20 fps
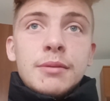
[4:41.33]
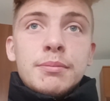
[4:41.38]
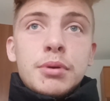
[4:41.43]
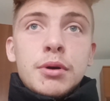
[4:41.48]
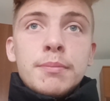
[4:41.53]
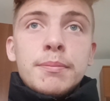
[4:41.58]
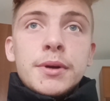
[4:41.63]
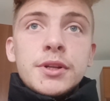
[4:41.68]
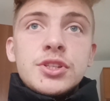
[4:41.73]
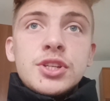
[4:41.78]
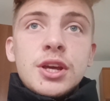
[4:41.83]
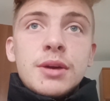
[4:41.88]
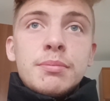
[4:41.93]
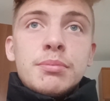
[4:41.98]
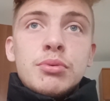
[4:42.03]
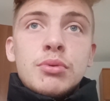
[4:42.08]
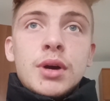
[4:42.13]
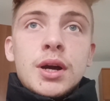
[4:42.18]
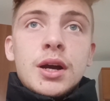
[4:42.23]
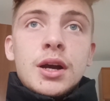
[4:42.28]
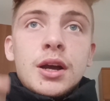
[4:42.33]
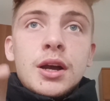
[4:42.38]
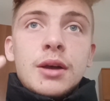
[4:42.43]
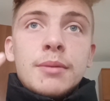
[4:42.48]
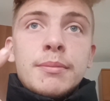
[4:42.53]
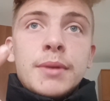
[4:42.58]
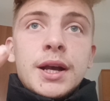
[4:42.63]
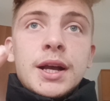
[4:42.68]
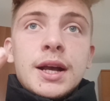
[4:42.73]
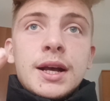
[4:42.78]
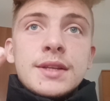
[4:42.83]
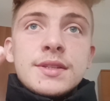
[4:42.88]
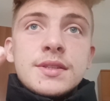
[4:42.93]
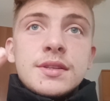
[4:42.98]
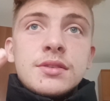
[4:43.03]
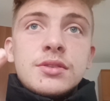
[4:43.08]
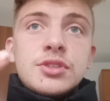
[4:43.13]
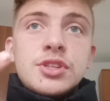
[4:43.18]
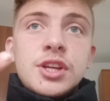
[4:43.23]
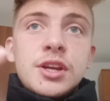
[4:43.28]
Pompa ciepła,
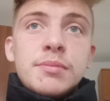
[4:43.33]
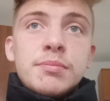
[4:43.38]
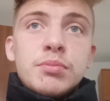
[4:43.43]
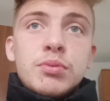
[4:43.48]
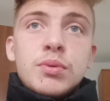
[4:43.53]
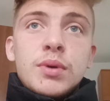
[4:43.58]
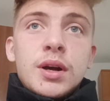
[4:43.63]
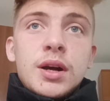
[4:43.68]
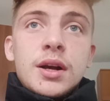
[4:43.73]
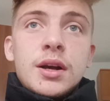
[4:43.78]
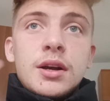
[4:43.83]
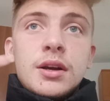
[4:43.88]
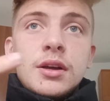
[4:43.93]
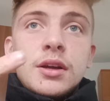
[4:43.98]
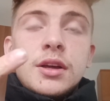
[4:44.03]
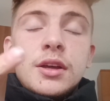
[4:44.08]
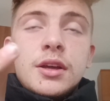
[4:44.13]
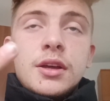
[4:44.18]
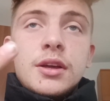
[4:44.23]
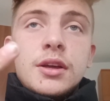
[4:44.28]
magazyn ciepła,